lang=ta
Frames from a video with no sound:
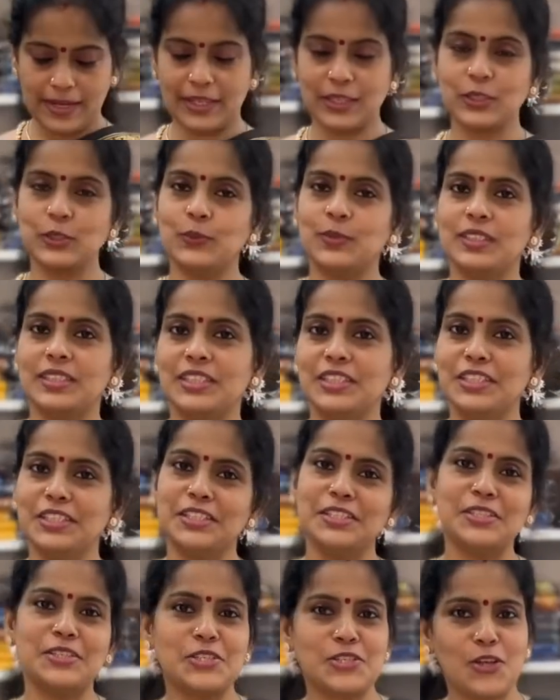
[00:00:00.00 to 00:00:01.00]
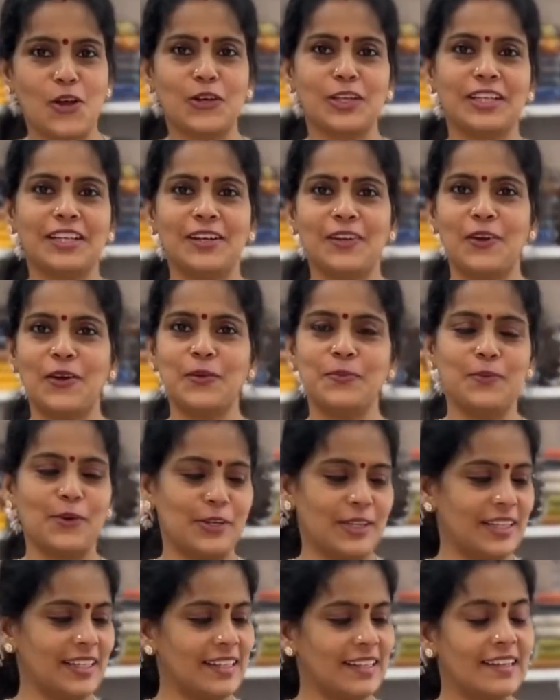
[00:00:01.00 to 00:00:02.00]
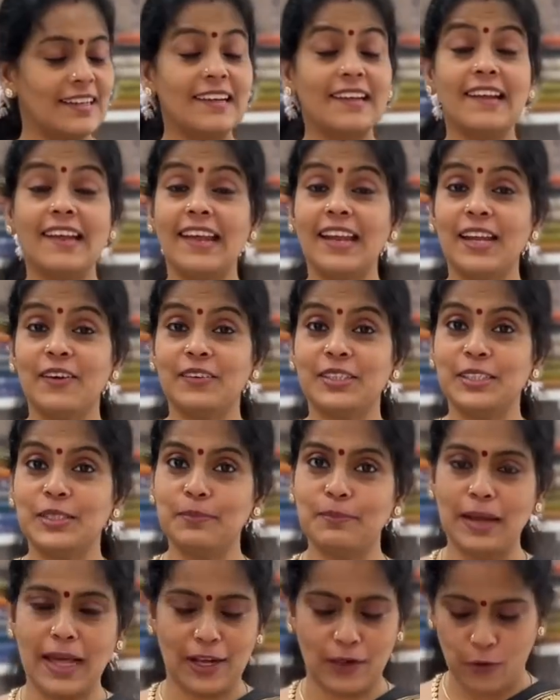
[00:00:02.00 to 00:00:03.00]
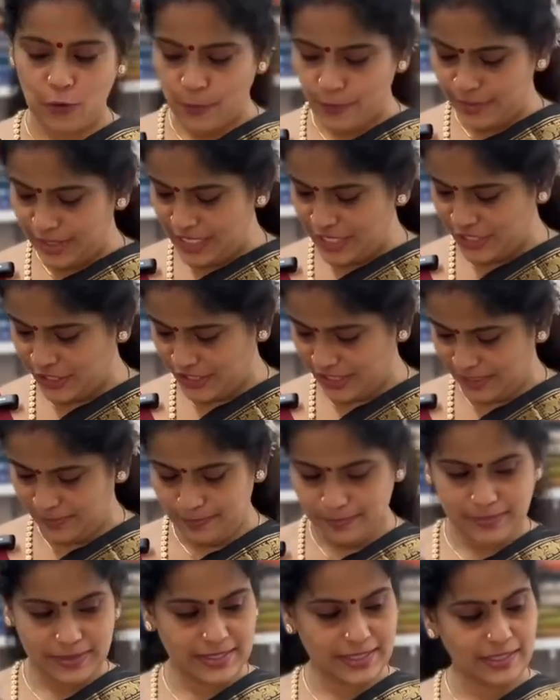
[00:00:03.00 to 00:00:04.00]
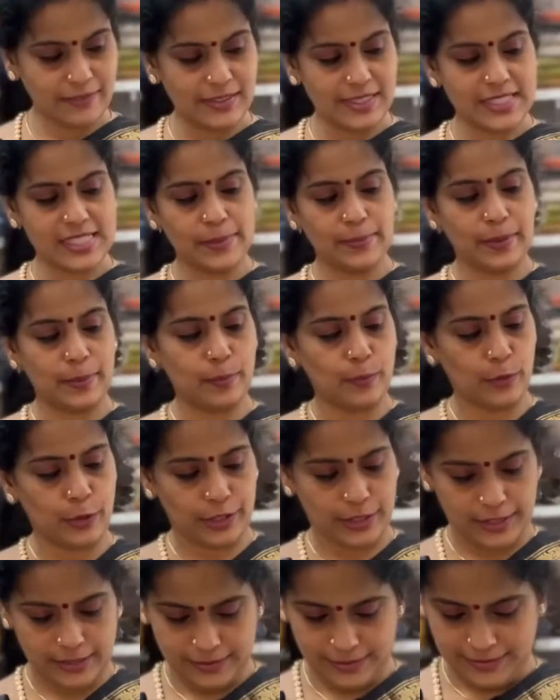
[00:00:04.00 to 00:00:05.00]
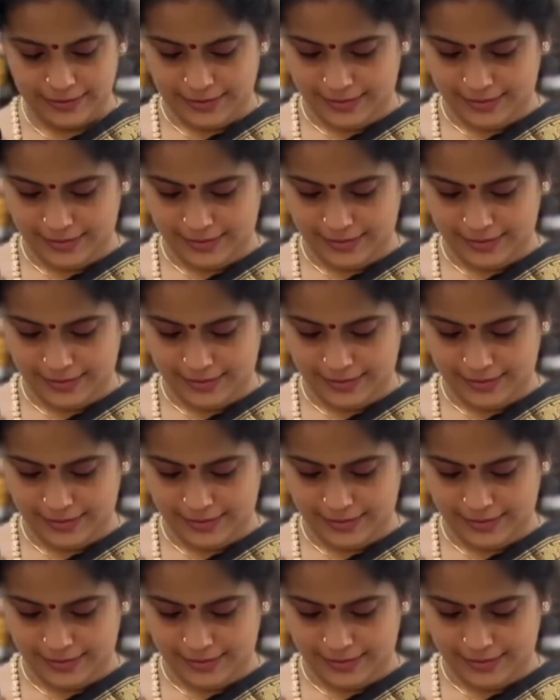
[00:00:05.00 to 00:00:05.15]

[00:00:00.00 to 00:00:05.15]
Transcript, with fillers: பாக்குறதும் வந்து ஷார்ட் அண்ட் லாங் பார்டர் கிரேல வந்து பிளாக் காம்பினேஷன் பாருங்க வருஷப்பட்டு பார்டர்